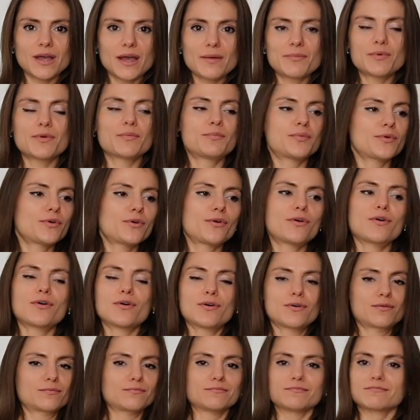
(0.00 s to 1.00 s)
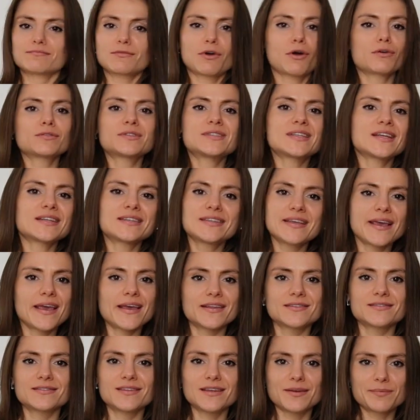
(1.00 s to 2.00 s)
è proprio costa
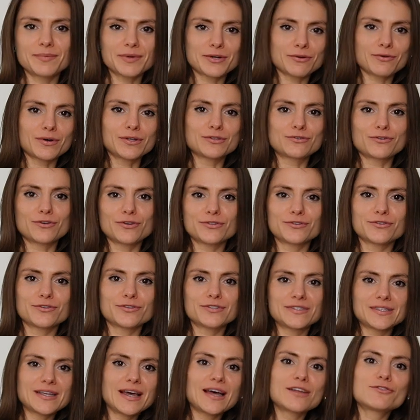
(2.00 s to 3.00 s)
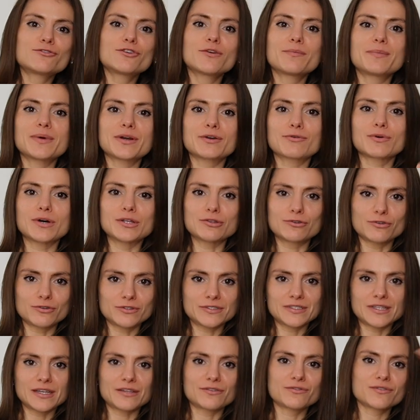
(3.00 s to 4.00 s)
niente per quanto l'ho indossato e per quanto lo
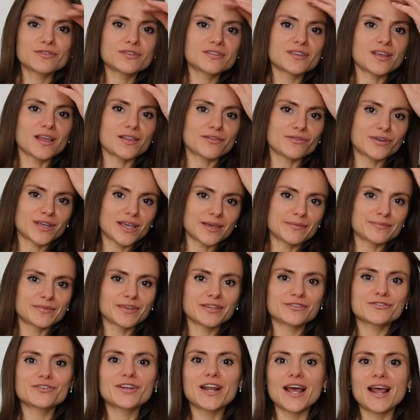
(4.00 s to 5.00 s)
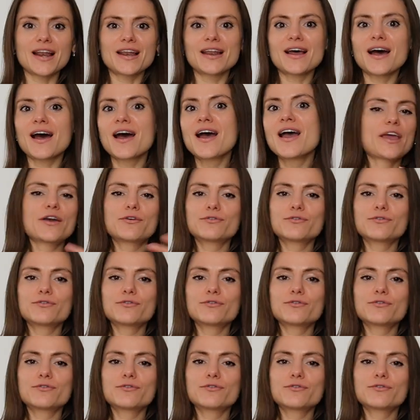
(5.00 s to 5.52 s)
sta indossando anche mia sorella, è